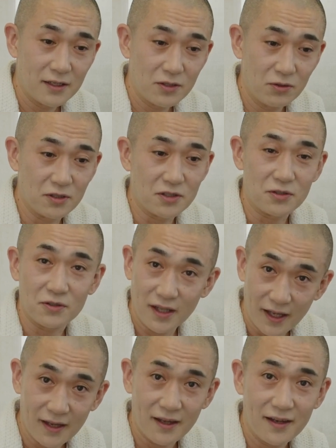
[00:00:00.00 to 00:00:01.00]
そうですよ
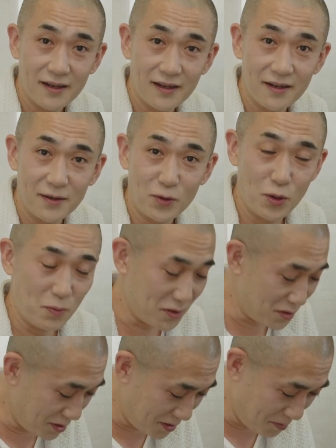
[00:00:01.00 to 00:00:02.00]
ね。これ
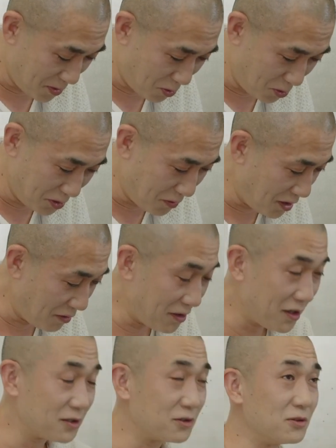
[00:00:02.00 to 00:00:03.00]
別に今ここで
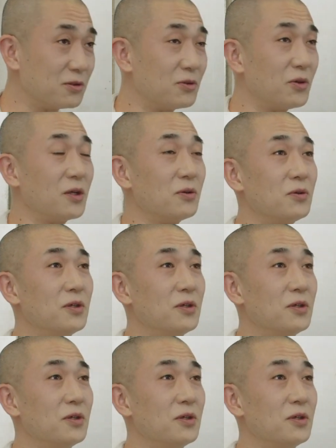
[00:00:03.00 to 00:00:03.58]
我々がずっと